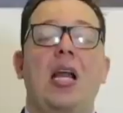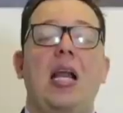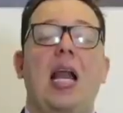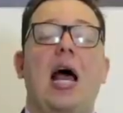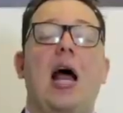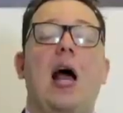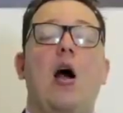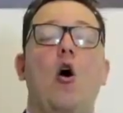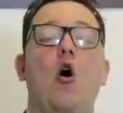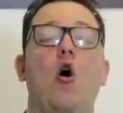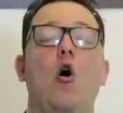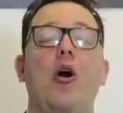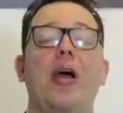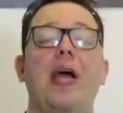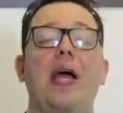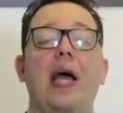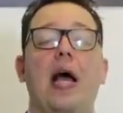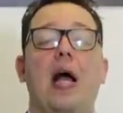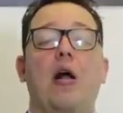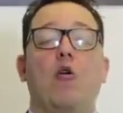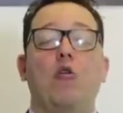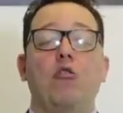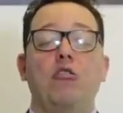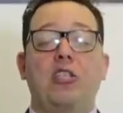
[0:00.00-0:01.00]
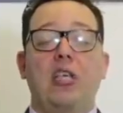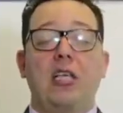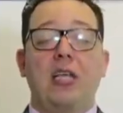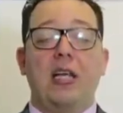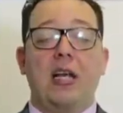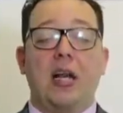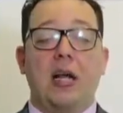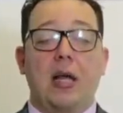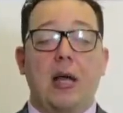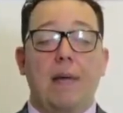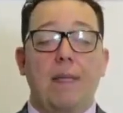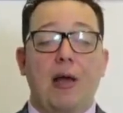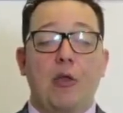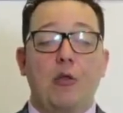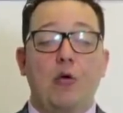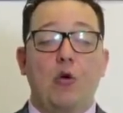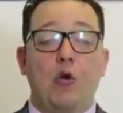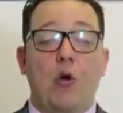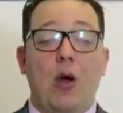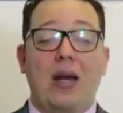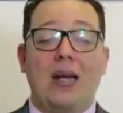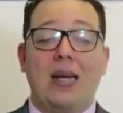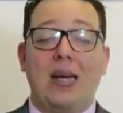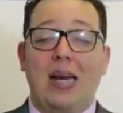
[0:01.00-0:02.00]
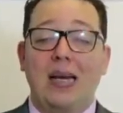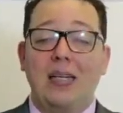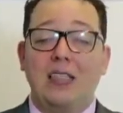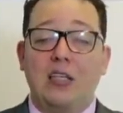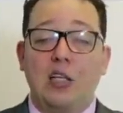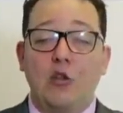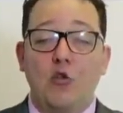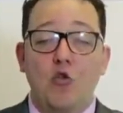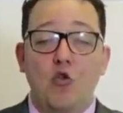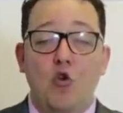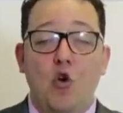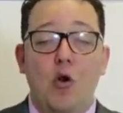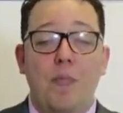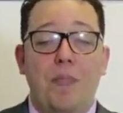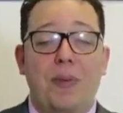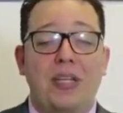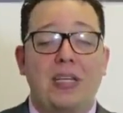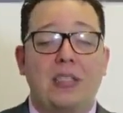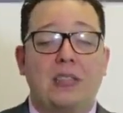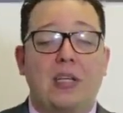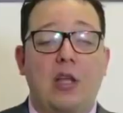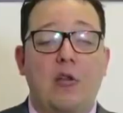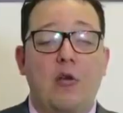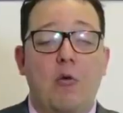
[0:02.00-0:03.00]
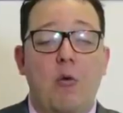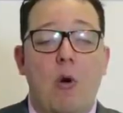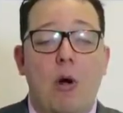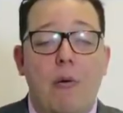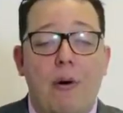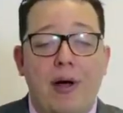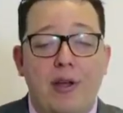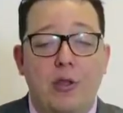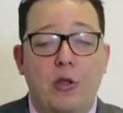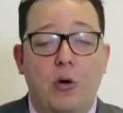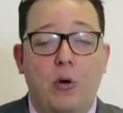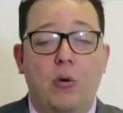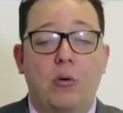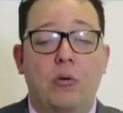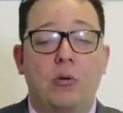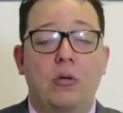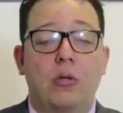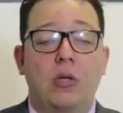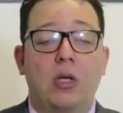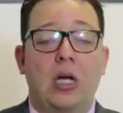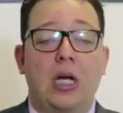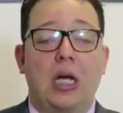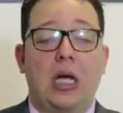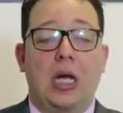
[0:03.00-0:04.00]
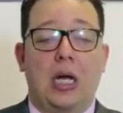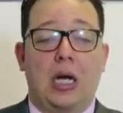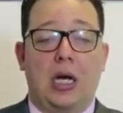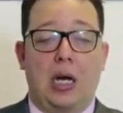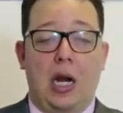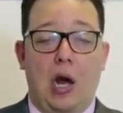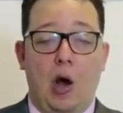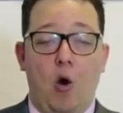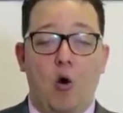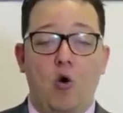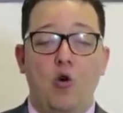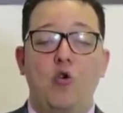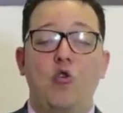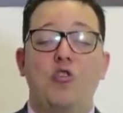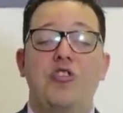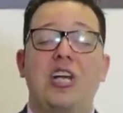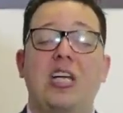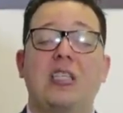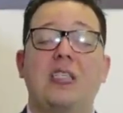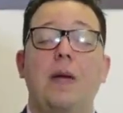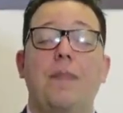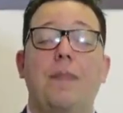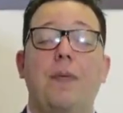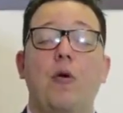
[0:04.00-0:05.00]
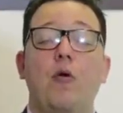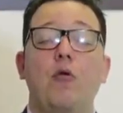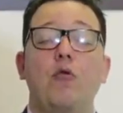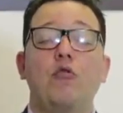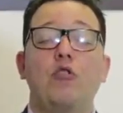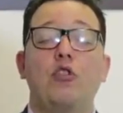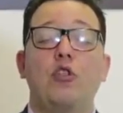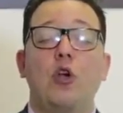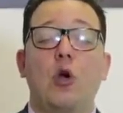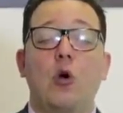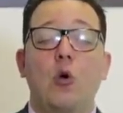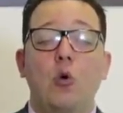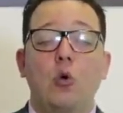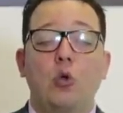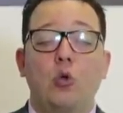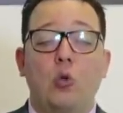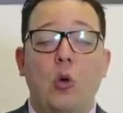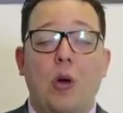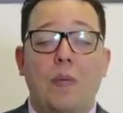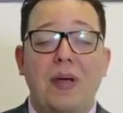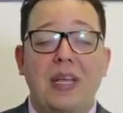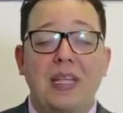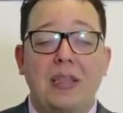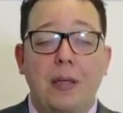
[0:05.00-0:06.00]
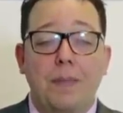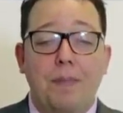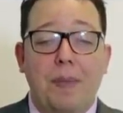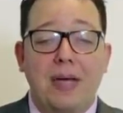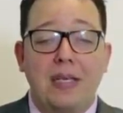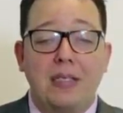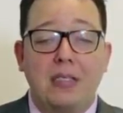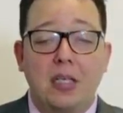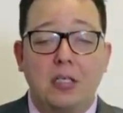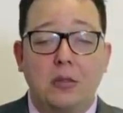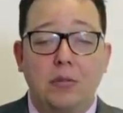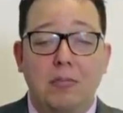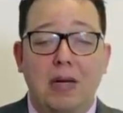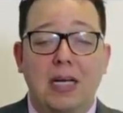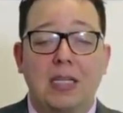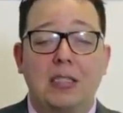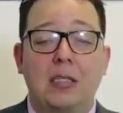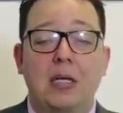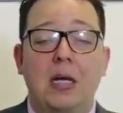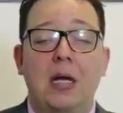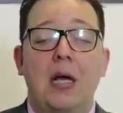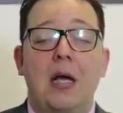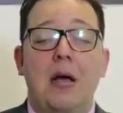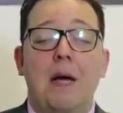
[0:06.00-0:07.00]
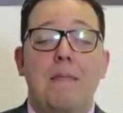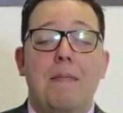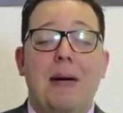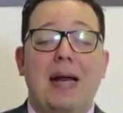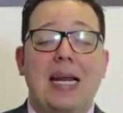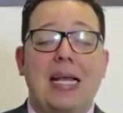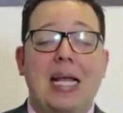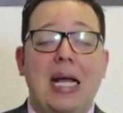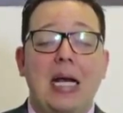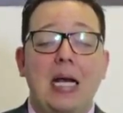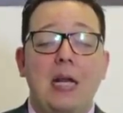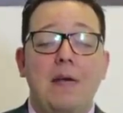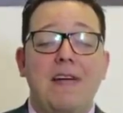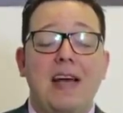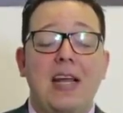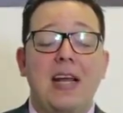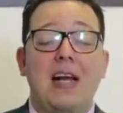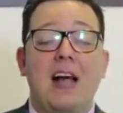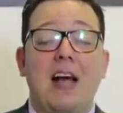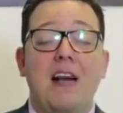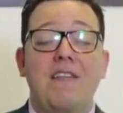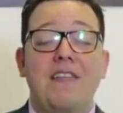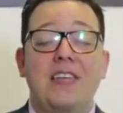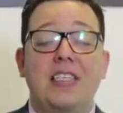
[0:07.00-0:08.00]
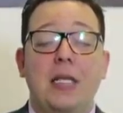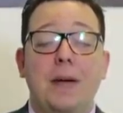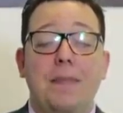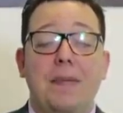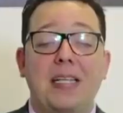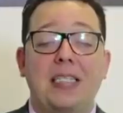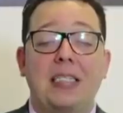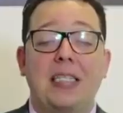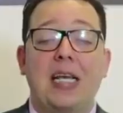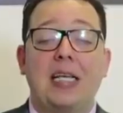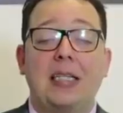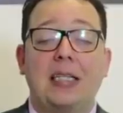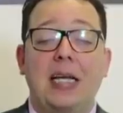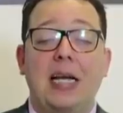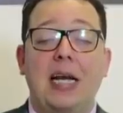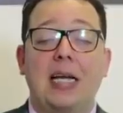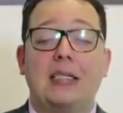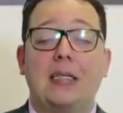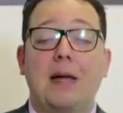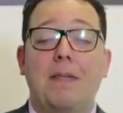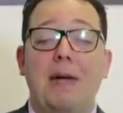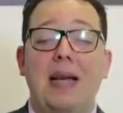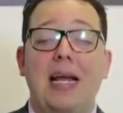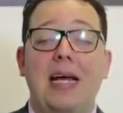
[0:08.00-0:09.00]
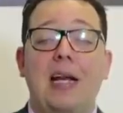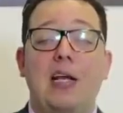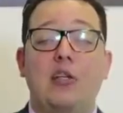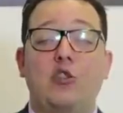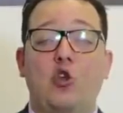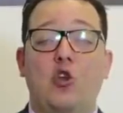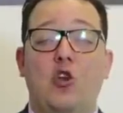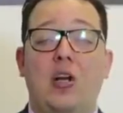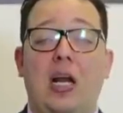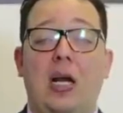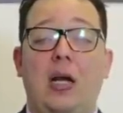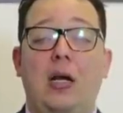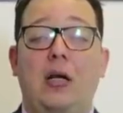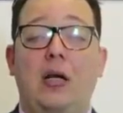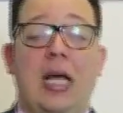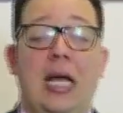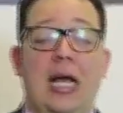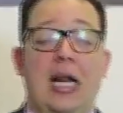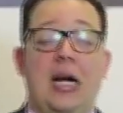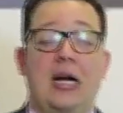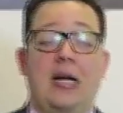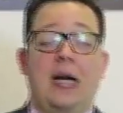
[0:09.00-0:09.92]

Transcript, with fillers: la OEA considera que Maduro ha realizado un golpe de Estado a Juan Guaidó. La ONU ya se pronunció junto a 20 países más para que liberen al vicepresidente de la Asamblea Nacional. El